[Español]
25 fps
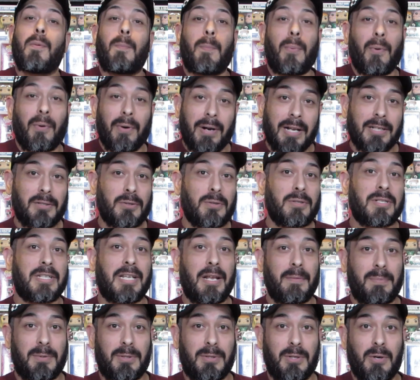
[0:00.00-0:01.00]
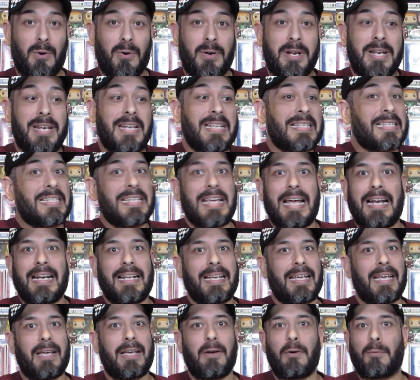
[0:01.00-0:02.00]
por la suscripción
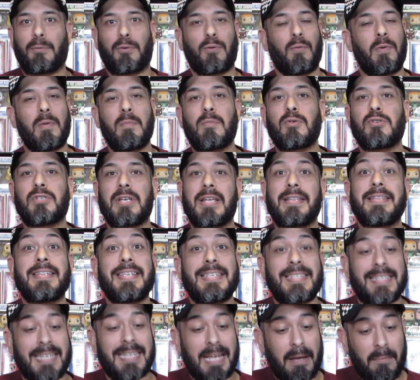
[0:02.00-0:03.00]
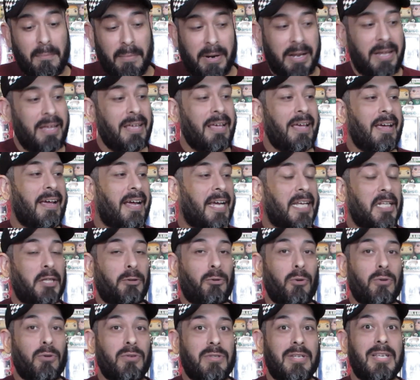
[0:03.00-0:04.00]
inicial que obtuvimos en diciembre.
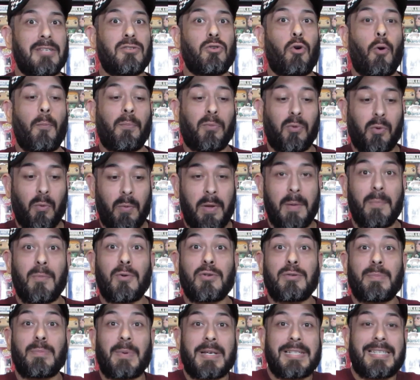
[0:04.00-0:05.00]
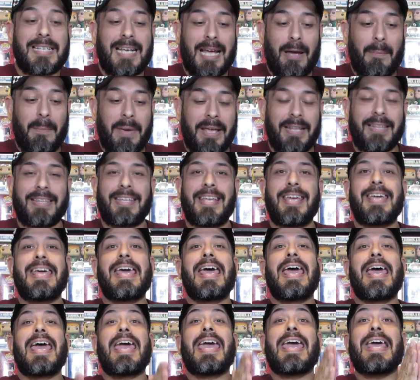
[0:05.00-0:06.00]
Entonces obtuvimos básicamente
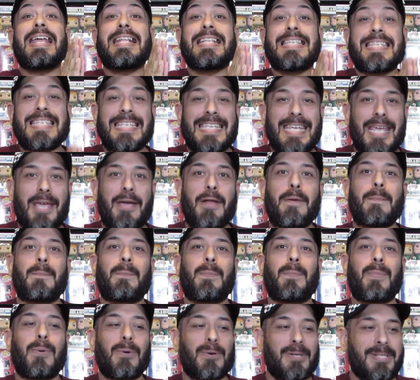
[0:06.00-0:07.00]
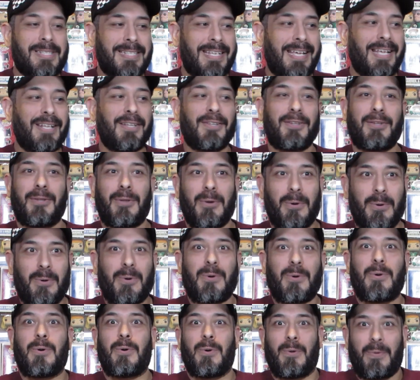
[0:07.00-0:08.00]
el
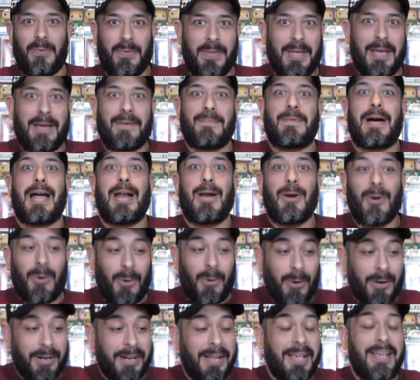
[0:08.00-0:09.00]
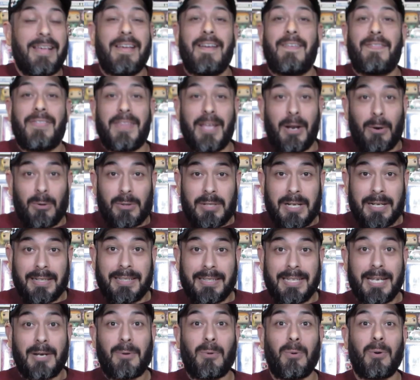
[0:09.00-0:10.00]
100% de valor de los
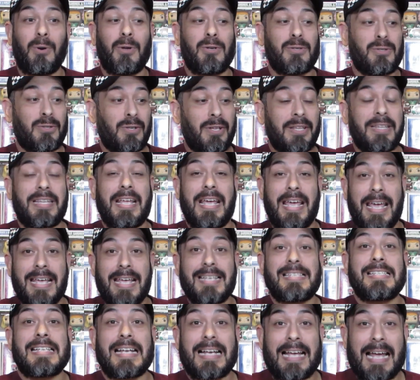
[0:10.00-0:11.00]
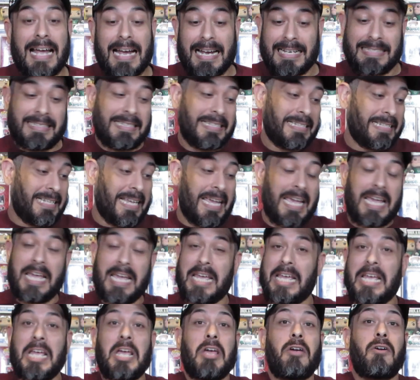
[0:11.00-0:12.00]
artículos de esta caja. Así es
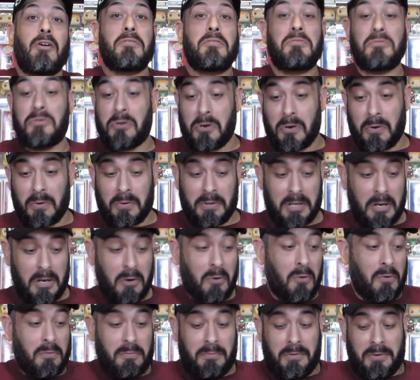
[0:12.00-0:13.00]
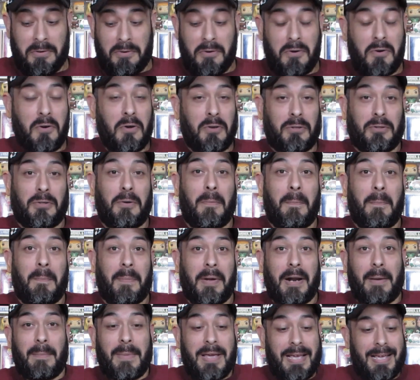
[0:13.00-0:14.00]
que yo digo, no son
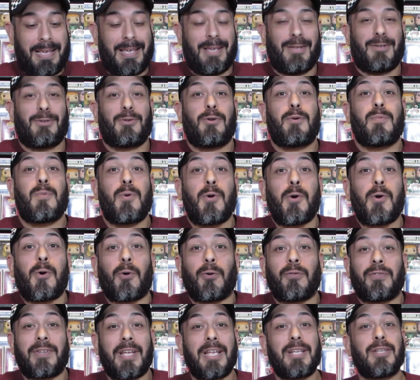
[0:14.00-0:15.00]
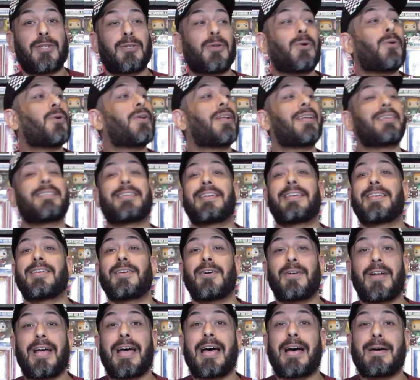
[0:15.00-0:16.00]
para mí y estoy muy contento. La
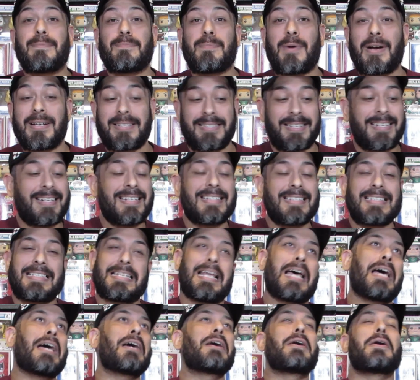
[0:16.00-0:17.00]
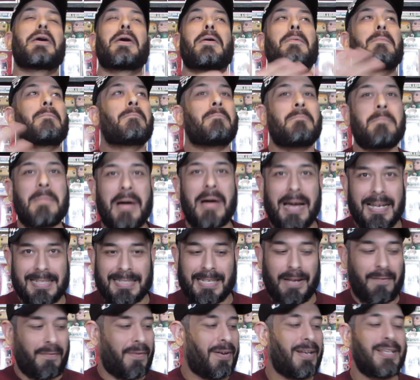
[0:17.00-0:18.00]
señora Unboxing está más
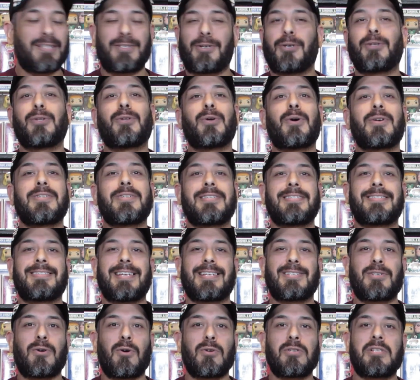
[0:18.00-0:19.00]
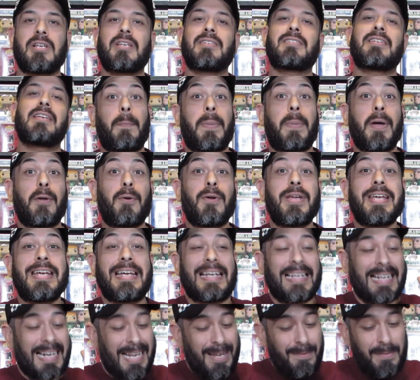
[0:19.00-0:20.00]
que feliz con todas estas cosas, pero
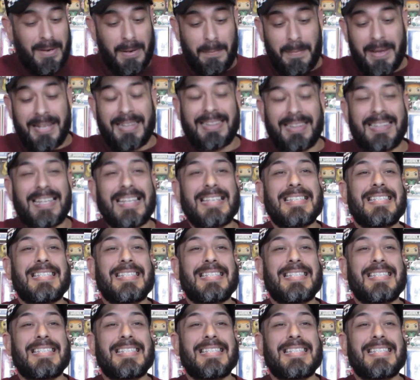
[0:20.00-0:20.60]
increíblemente